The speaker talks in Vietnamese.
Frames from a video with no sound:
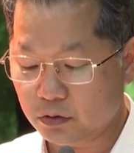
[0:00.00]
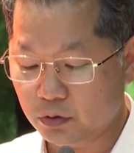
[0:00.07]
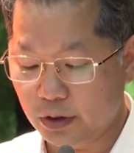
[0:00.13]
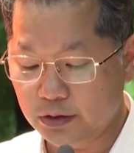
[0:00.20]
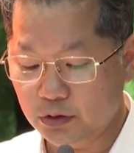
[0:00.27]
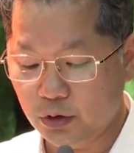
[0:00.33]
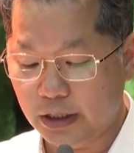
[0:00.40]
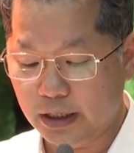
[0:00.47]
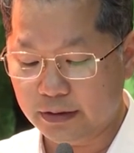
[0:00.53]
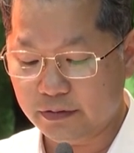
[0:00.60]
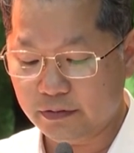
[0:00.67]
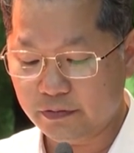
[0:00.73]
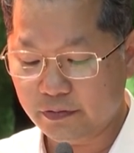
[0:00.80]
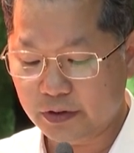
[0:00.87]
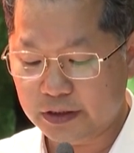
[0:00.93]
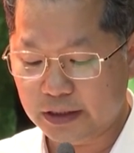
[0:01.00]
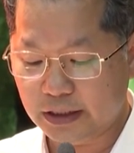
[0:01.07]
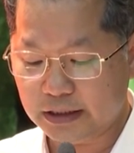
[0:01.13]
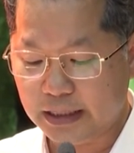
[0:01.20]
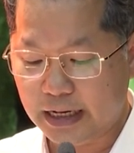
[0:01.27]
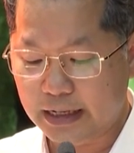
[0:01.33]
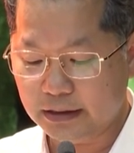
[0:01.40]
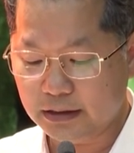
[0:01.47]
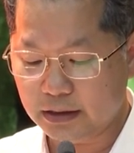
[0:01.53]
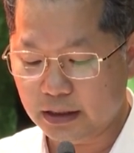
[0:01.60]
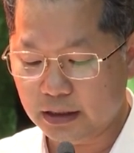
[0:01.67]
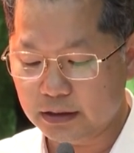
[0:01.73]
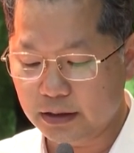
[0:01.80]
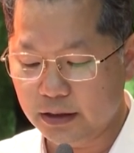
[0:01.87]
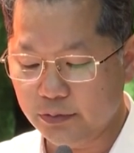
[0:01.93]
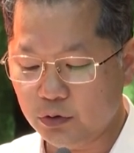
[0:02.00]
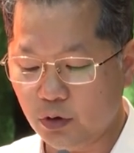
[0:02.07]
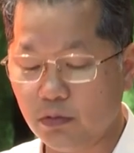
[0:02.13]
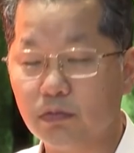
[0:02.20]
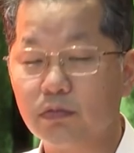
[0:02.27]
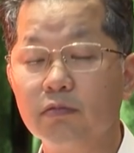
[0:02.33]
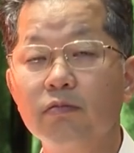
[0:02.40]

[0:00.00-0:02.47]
tuyên truyền và triển khai thực hiện nghiêm túc